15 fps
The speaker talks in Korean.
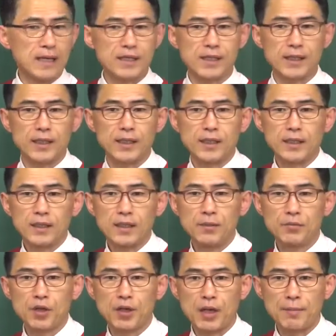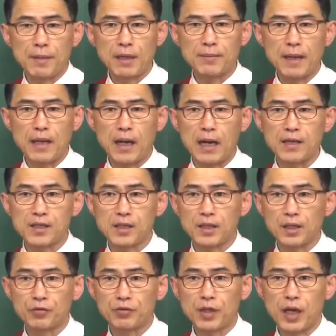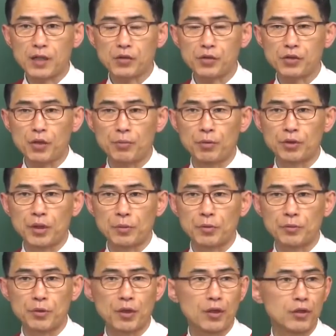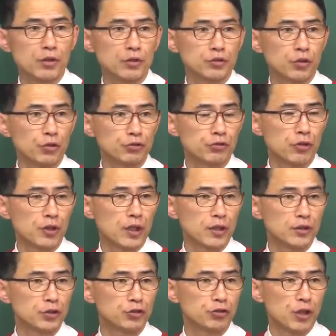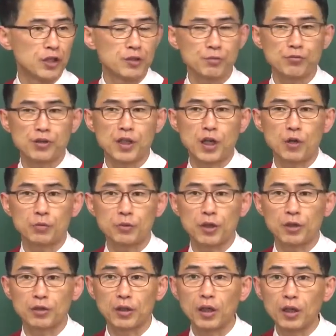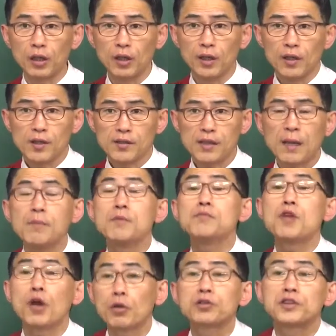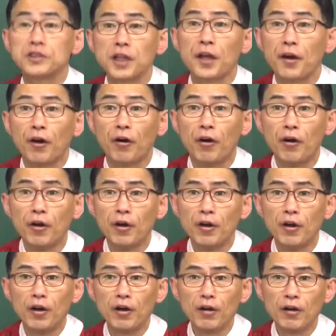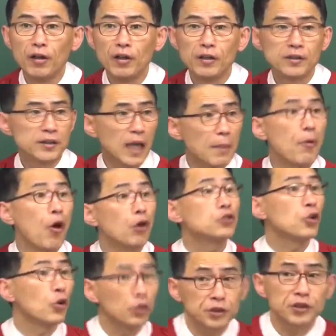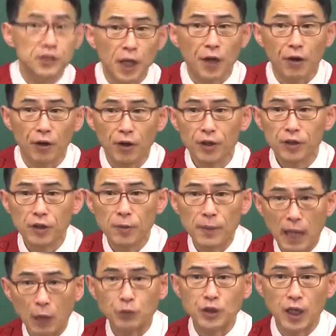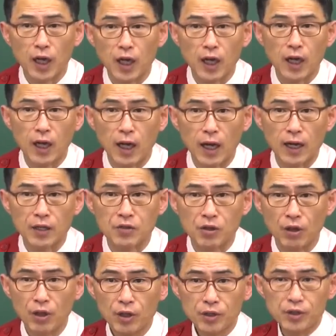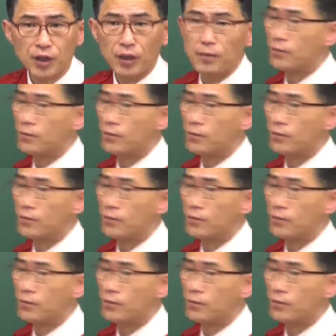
알지. 음절이란 말은 알지. 우리가 학교 시험 볼 때 보면 서술형이라든 지 주관식 문제 나오면 어? 삼음절로 쓰세요. 어? 삼어절로 쓰세요. 이런 말 나오잖아. 알았죠? 이때